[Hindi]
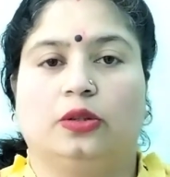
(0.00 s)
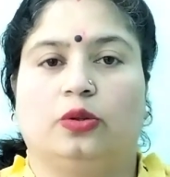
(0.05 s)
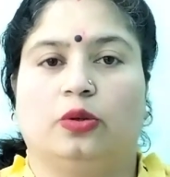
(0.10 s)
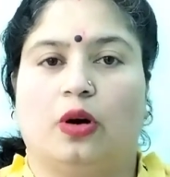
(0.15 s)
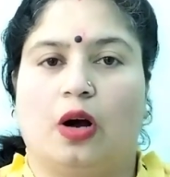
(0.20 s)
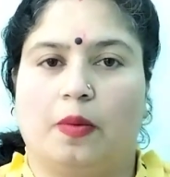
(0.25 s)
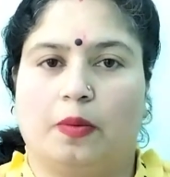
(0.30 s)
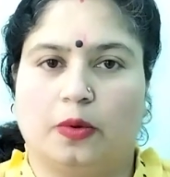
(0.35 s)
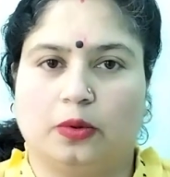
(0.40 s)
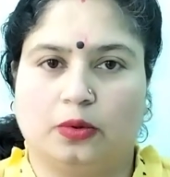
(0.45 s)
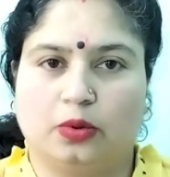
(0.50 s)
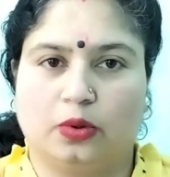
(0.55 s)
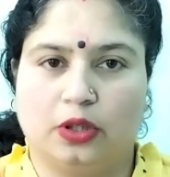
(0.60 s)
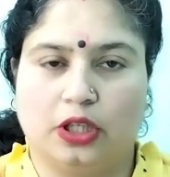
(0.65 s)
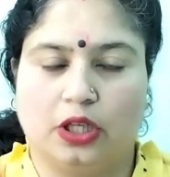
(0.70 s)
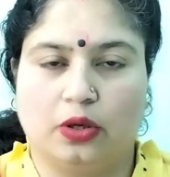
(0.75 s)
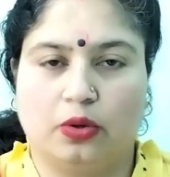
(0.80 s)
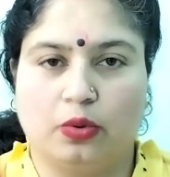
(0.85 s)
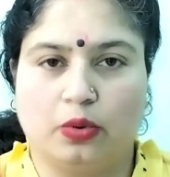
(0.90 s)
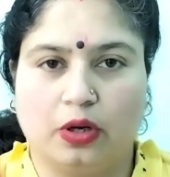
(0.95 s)
तो आपको थोड़ी
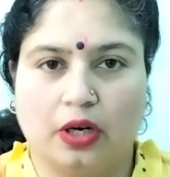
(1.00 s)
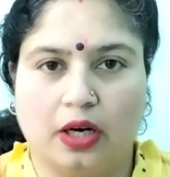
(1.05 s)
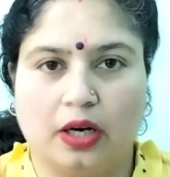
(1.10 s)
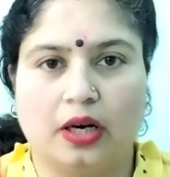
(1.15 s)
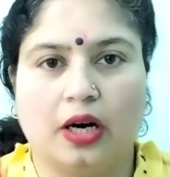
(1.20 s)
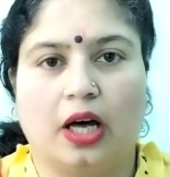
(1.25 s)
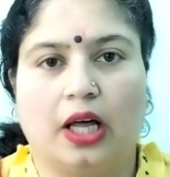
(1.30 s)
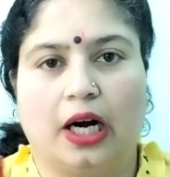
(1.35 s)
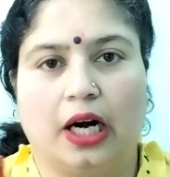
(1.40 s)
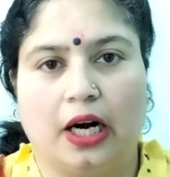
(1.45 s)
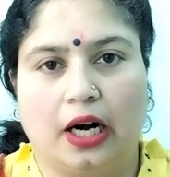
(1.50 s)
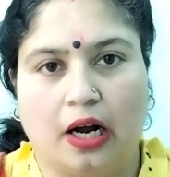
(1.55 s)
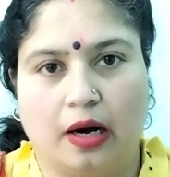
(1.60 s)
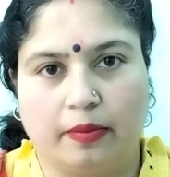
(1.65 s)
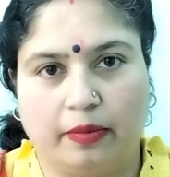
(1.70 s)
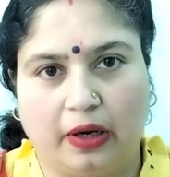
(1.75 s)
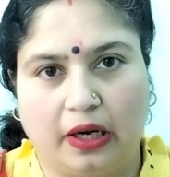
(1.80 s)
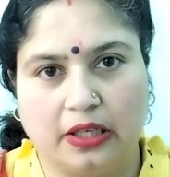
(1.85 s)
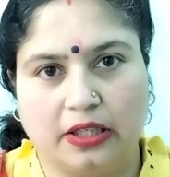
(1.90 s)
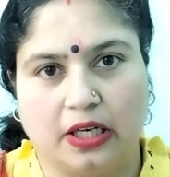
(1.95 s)
देर रुक कर नारायण
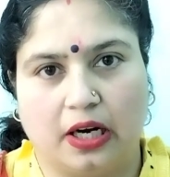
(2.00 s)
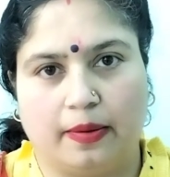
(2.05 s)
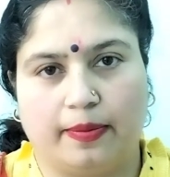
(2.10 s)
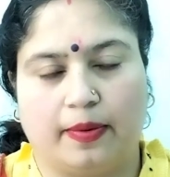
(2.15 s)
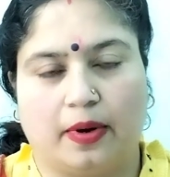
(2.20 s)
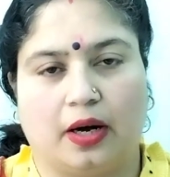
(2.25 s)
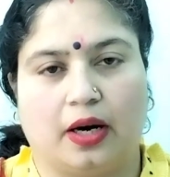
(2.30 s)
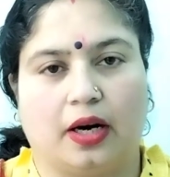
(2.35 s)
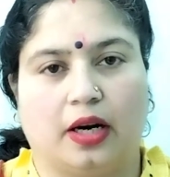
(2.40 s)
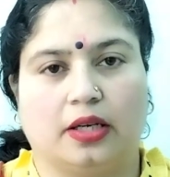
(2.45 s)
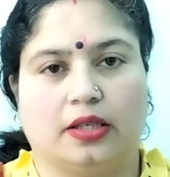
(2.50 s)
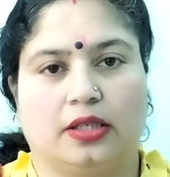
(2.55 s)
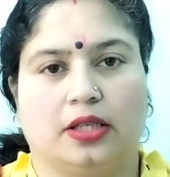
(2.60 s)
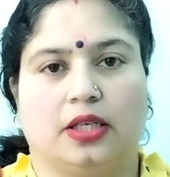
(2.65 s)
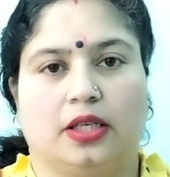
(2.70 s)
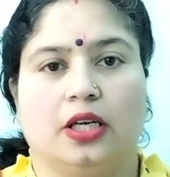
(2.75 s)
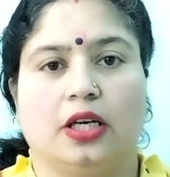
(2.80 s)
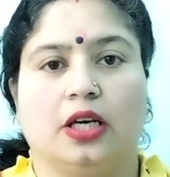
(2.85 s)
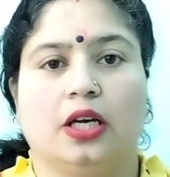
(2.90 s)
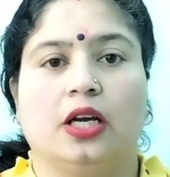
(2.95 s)
नाम का जाप करना
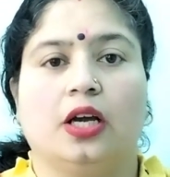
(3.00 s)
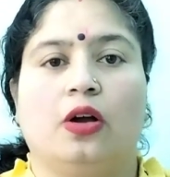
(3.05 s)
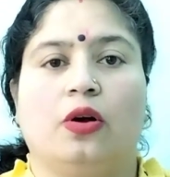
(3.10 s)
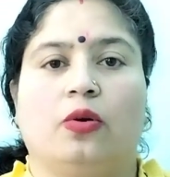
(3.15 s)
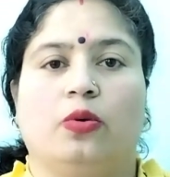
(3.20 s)
चाहिए